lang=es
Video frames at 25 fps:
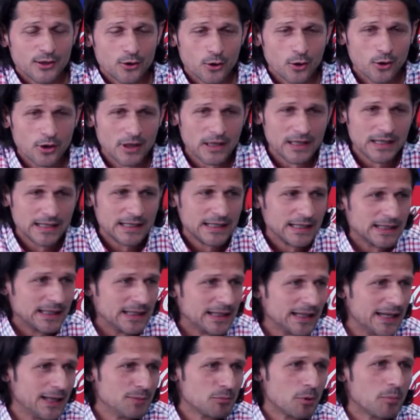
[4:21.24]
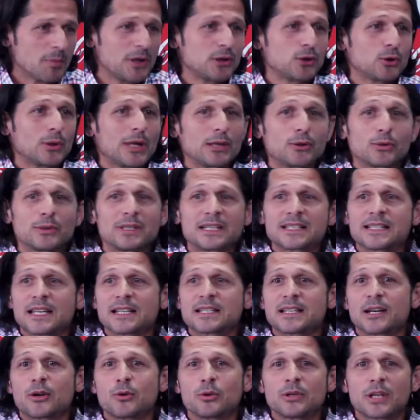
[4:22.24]
digo, el momento dado te
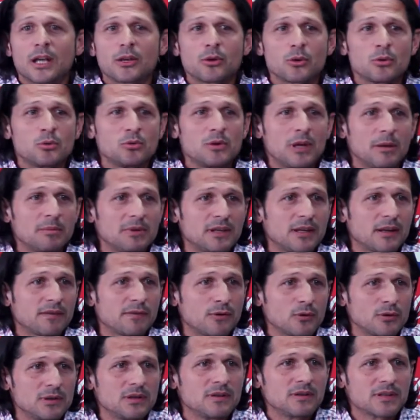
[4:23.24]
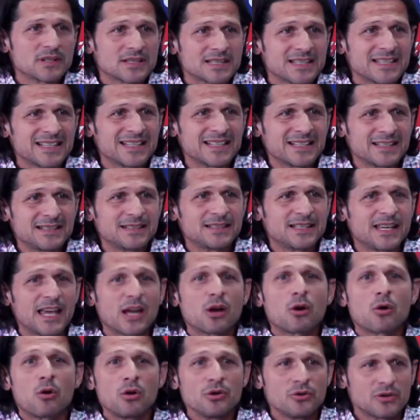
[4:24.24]
estás encontrando en una habitación y dices,
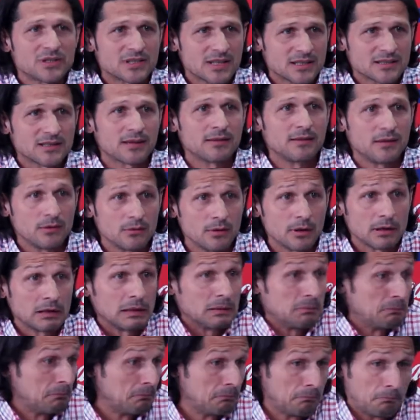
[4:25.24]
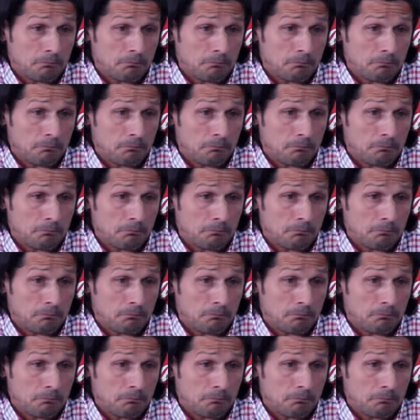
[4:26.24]
¿qué coño estás haciendo aquí?